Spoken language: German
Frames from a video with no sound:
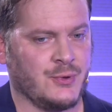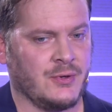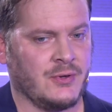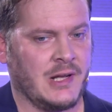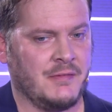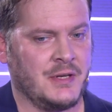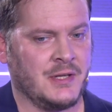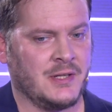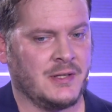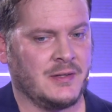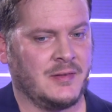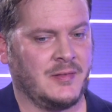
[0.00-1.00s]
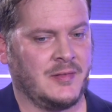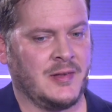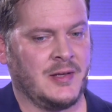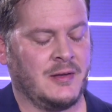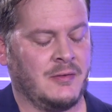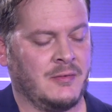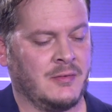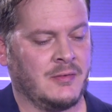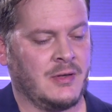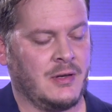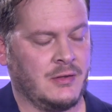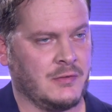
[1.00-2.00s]
wo du ein klein wenig
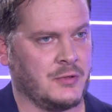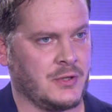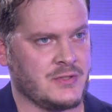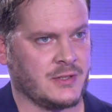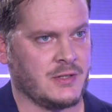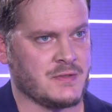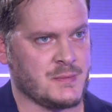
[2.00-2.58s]
den, den Interviewern gesagt hast,